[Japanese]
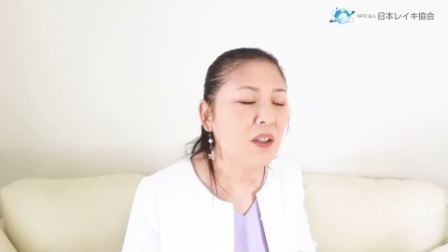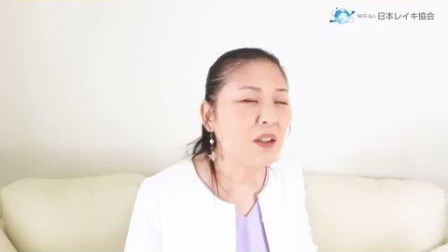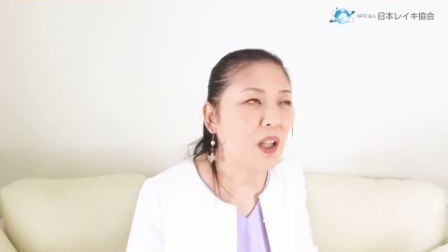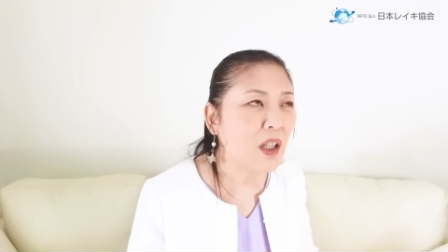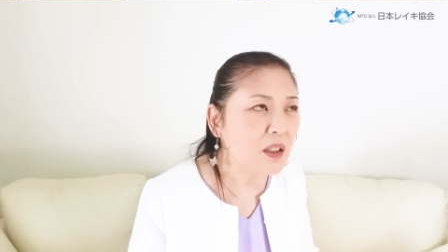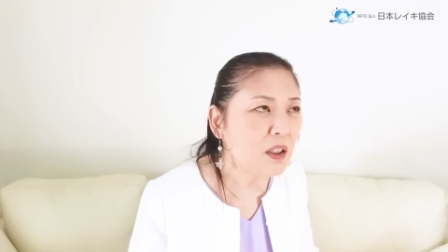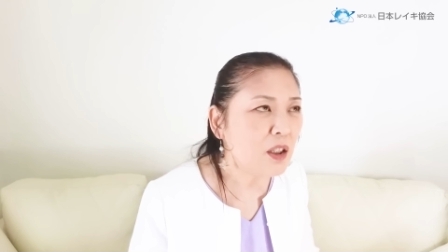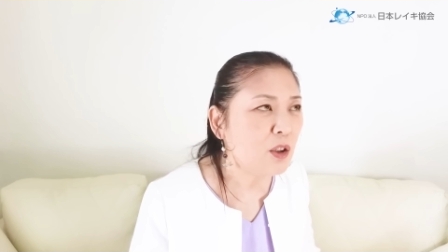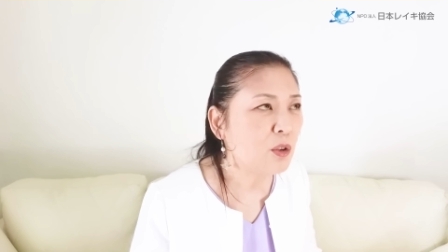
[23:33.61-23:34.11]

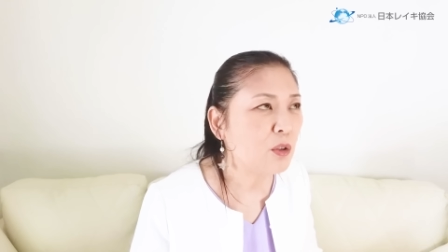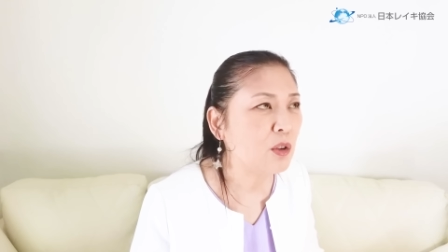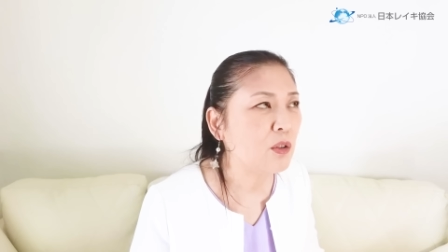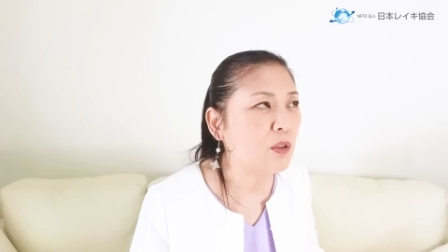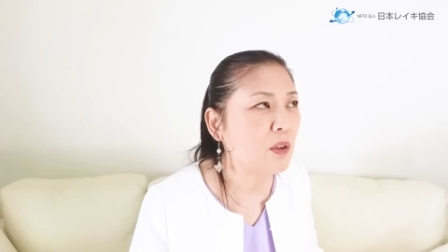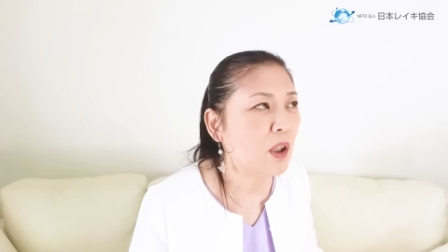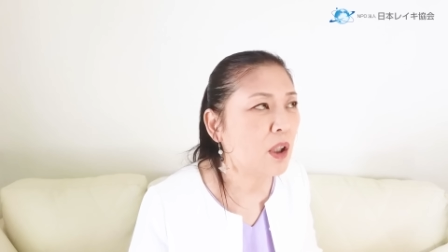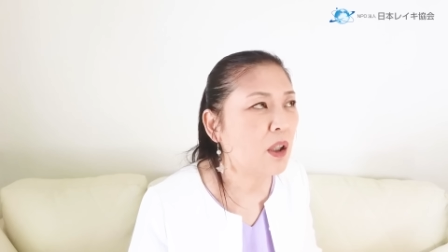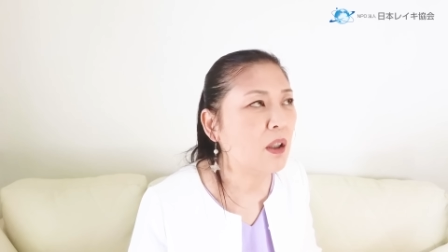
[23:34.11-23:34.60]
何人の
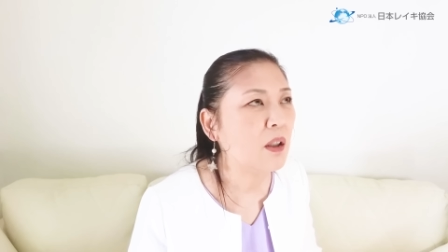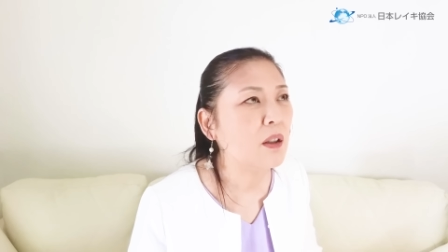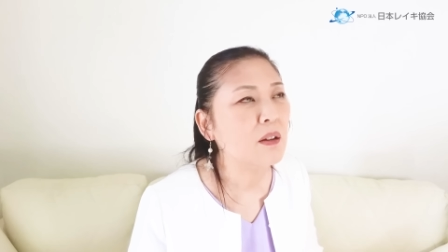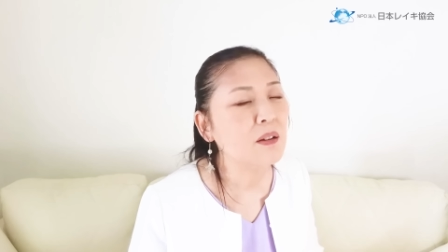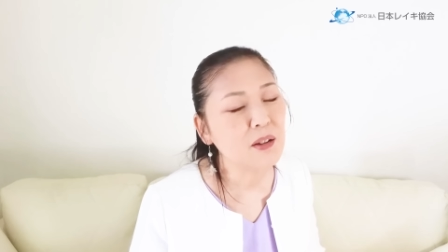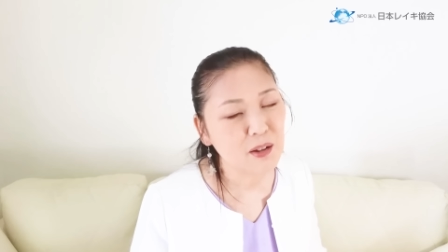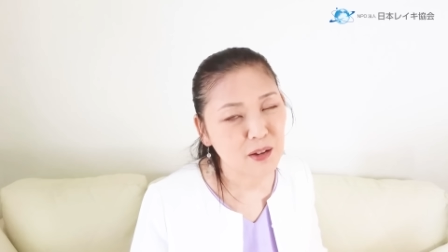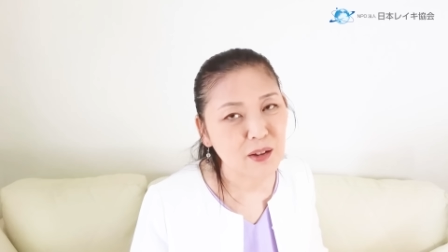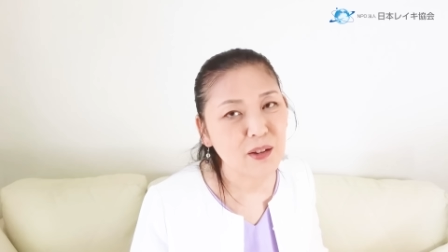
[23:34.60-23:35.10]
人が
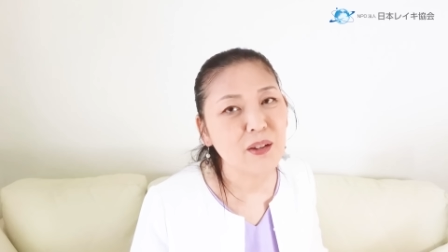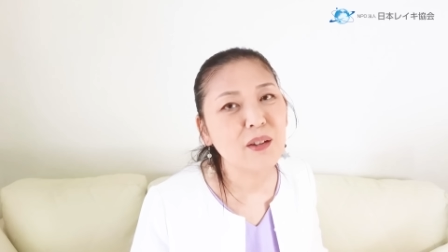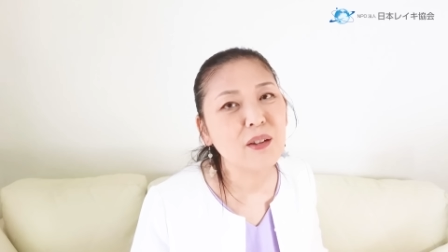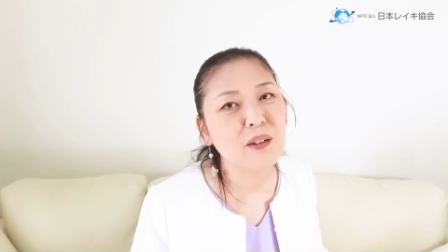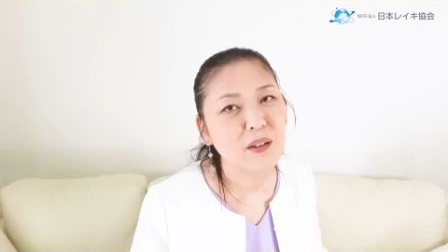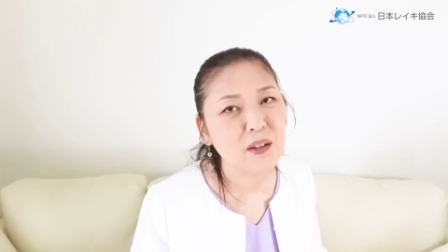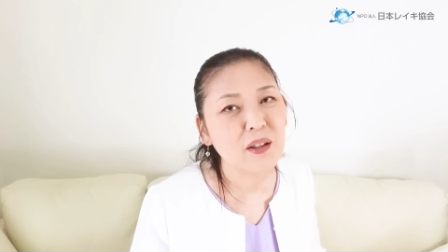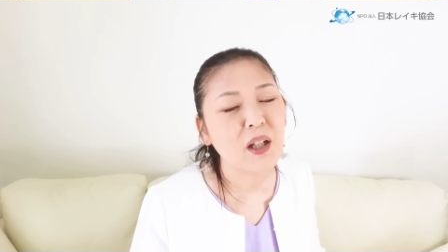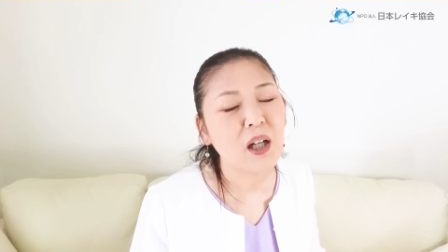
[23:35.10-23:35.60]

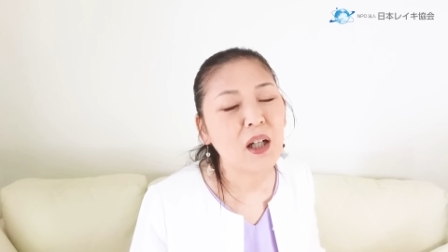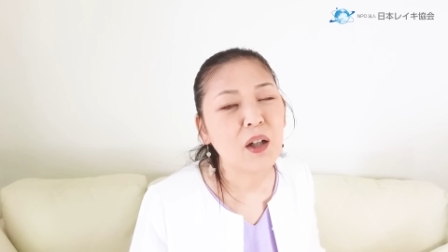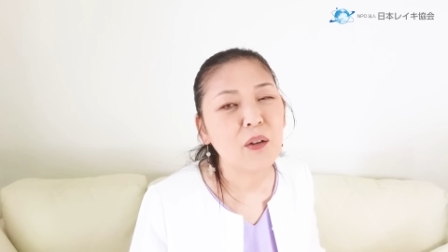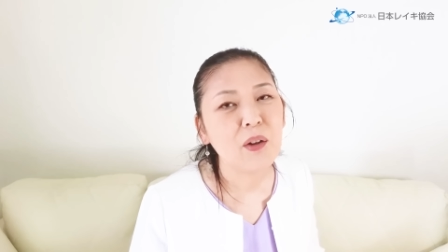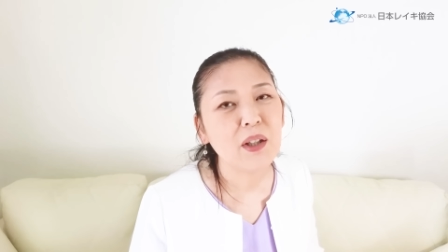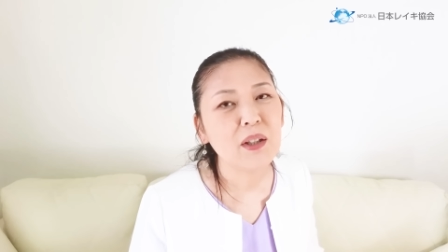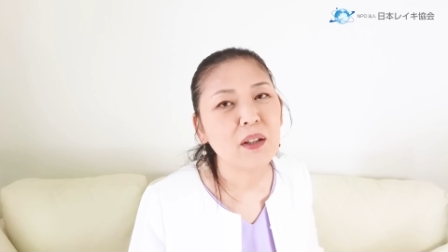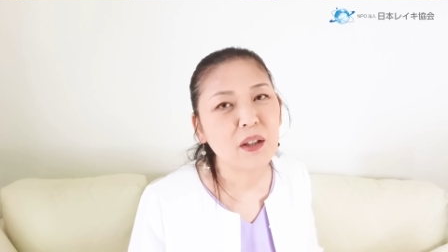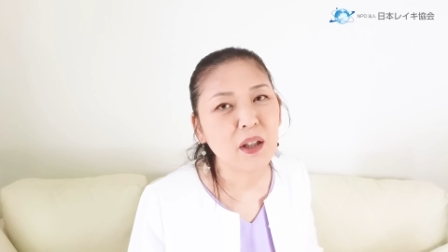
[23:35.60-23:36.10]

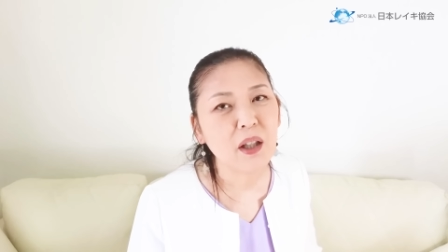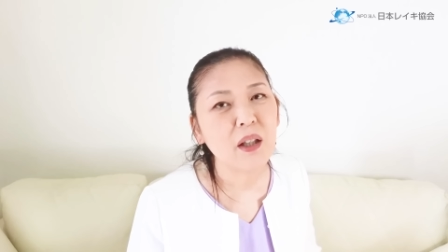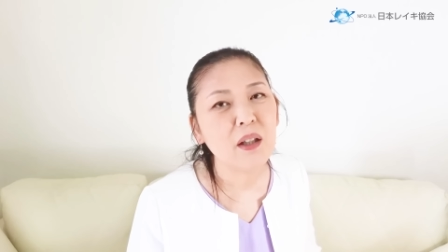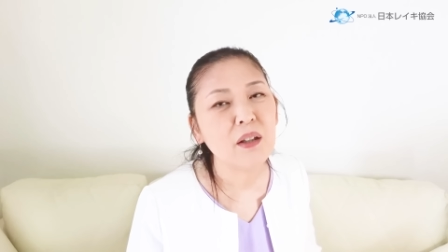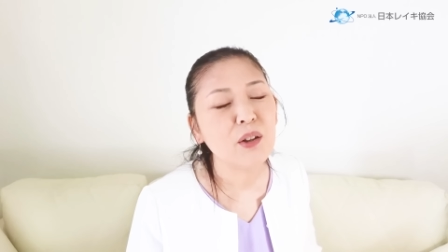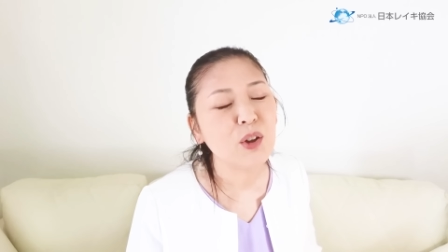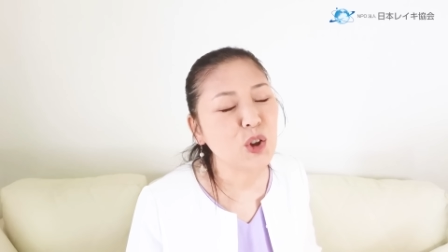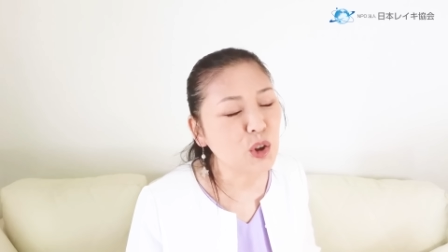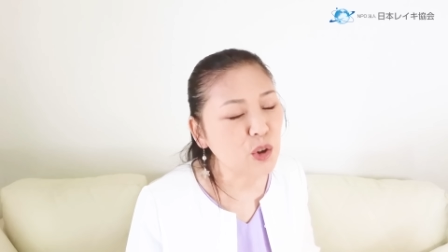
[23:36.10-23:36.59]
関わっ
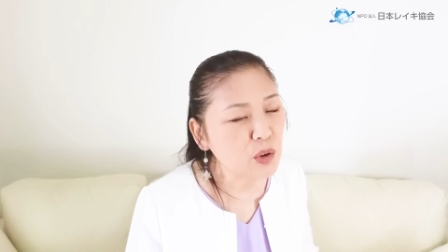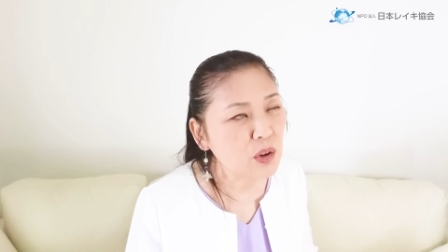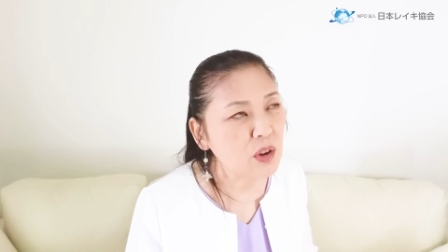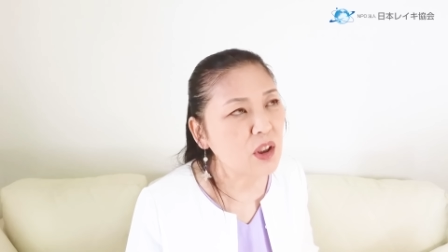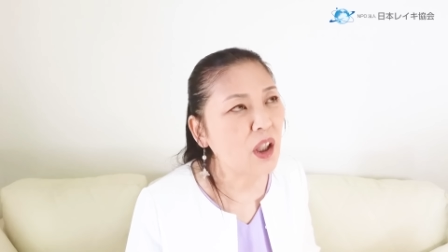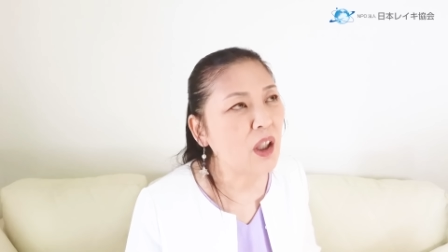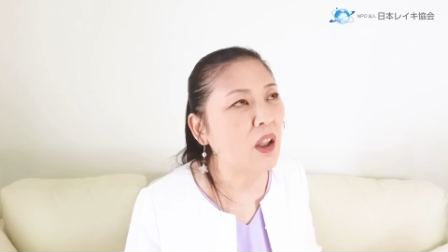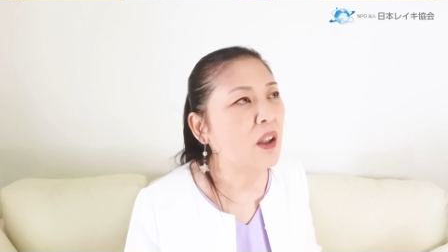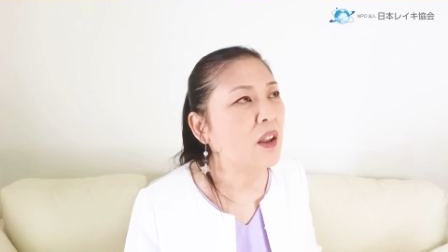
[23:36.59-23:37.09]
て、
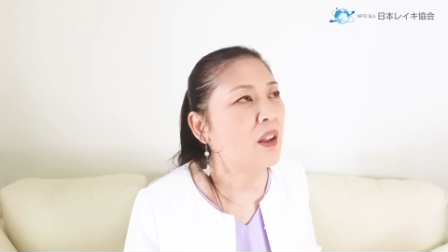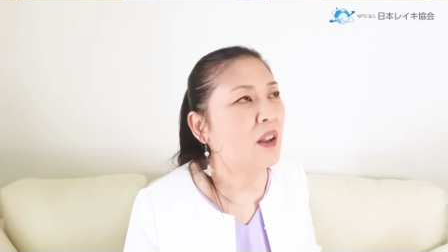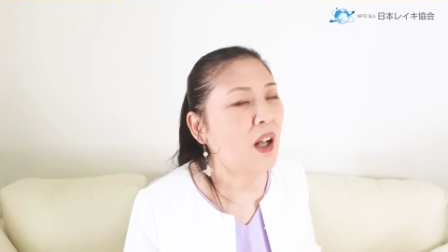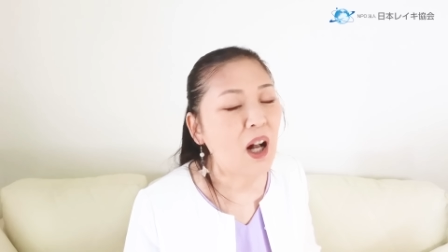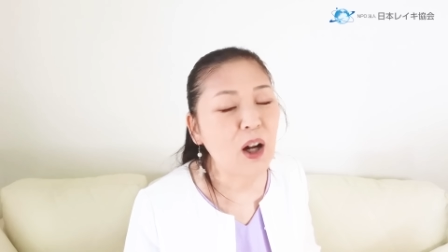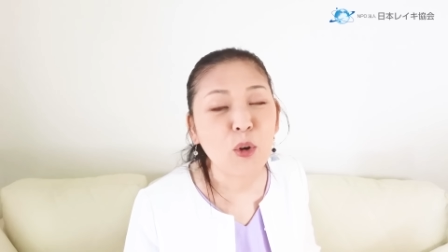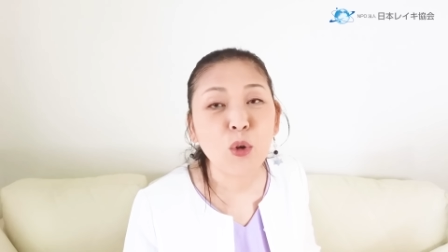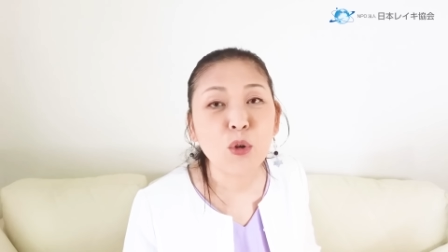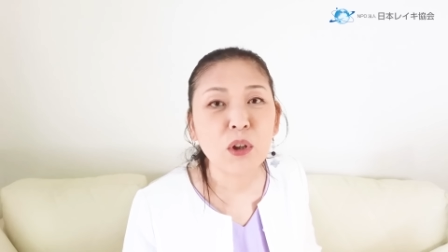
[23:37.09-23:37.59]
作って、
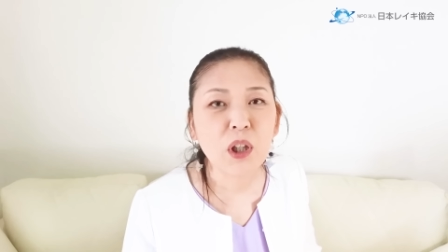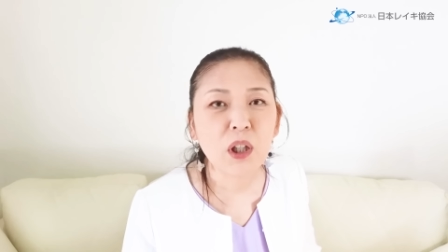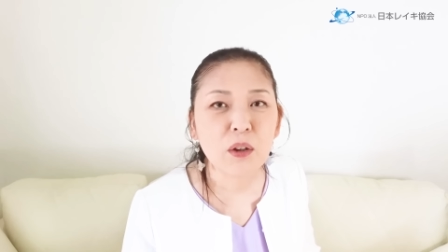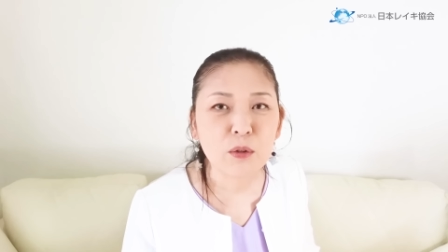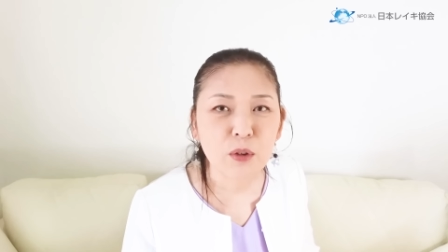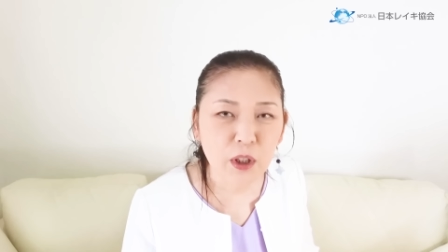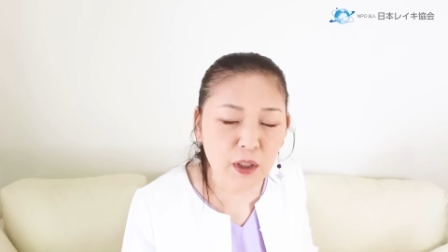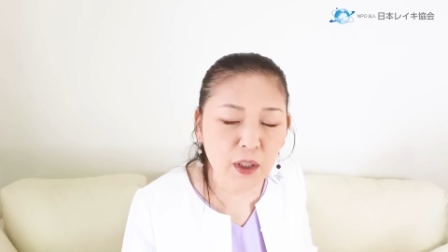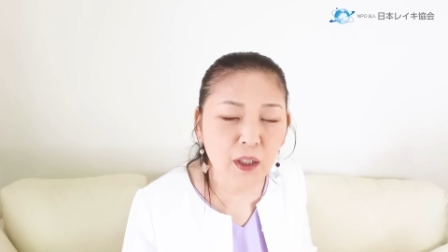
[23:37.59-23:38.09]
運んで
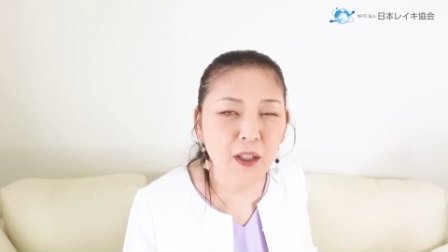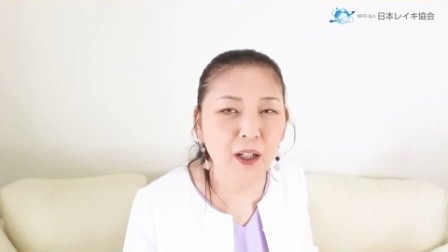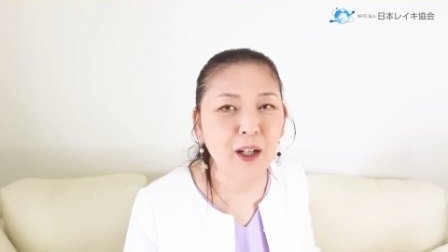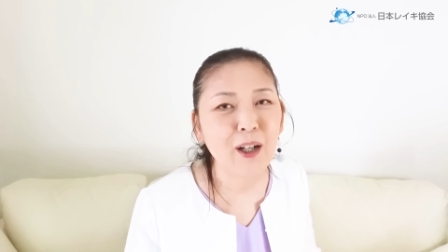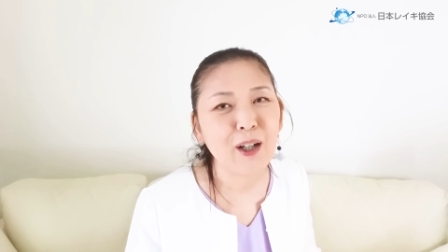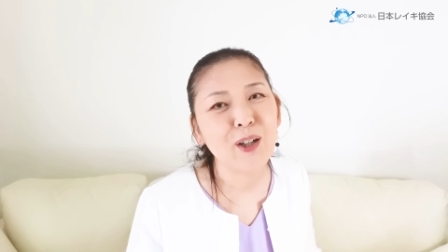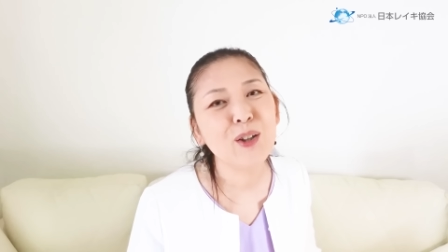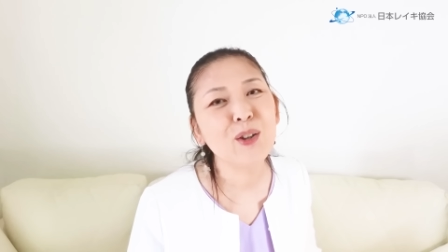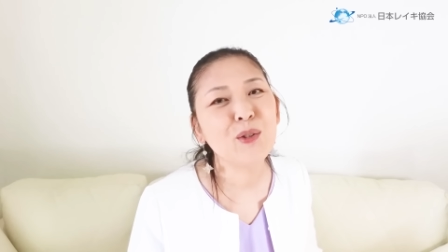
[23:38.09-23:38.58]
くれた
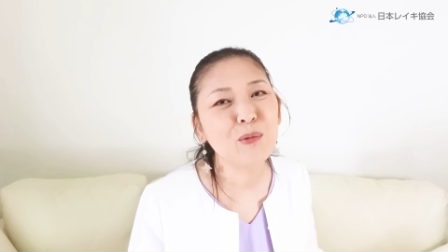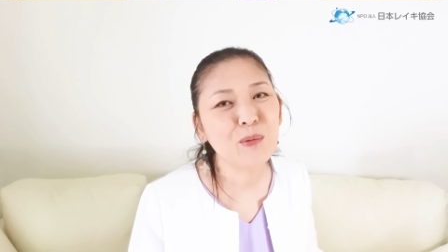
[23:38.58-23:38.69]
か。